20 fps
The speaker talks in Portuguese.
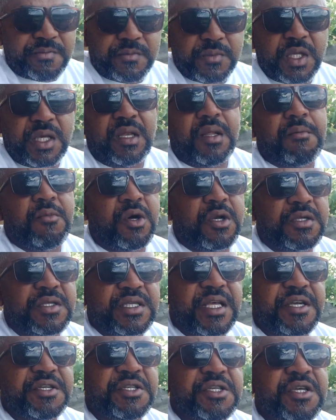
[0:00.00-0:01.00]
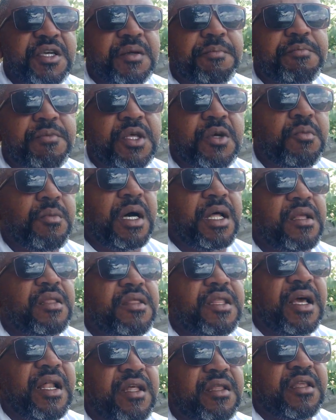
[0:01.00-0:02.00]
ela mora em Sergipe, tem o marido
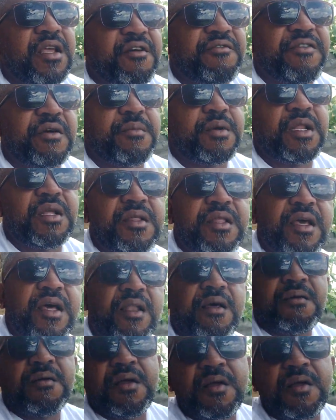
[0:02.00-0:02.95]
dela, tem a família dela.